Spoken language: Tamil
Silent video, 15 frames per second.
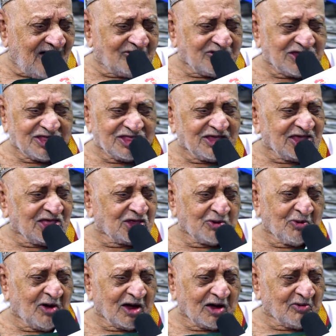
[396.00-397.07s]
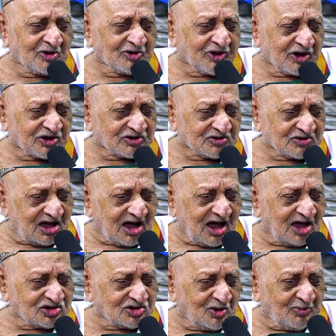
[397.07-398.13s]
அவர் எதையும் எதிர்பார்க்க மாட்டார்
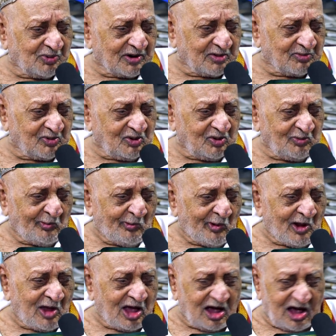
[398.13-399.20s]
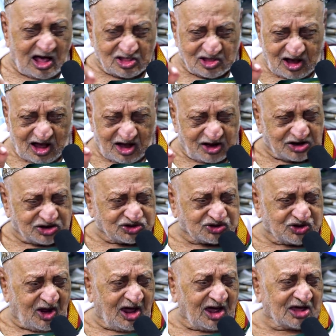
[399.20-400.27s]
காசு பணமோ அந்த
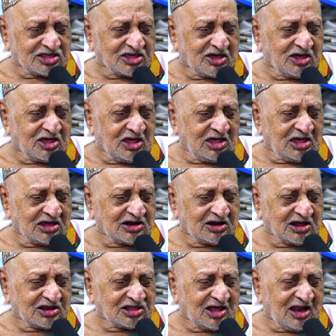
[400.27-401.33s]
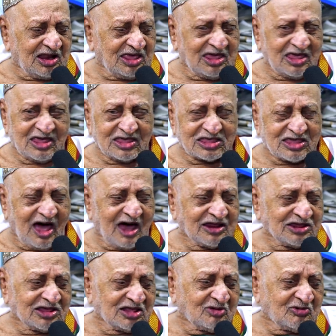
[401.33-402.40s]
கரெக்டாக அது இருக்கிறதால
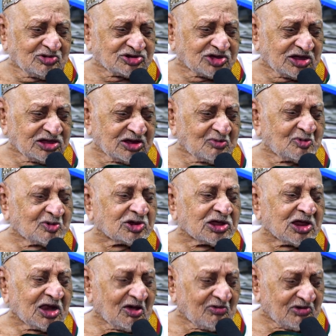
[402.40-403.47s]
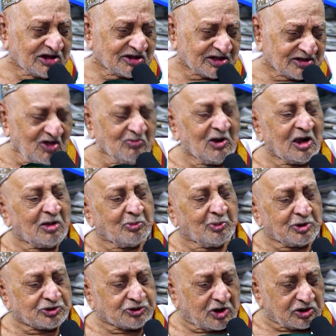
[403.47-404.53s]
யாரும் எதுவும் செய்ய முடியல அவங்க நட
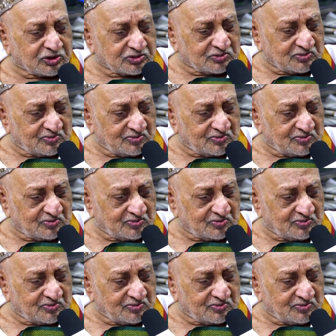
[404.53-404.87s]
போயிட்டார்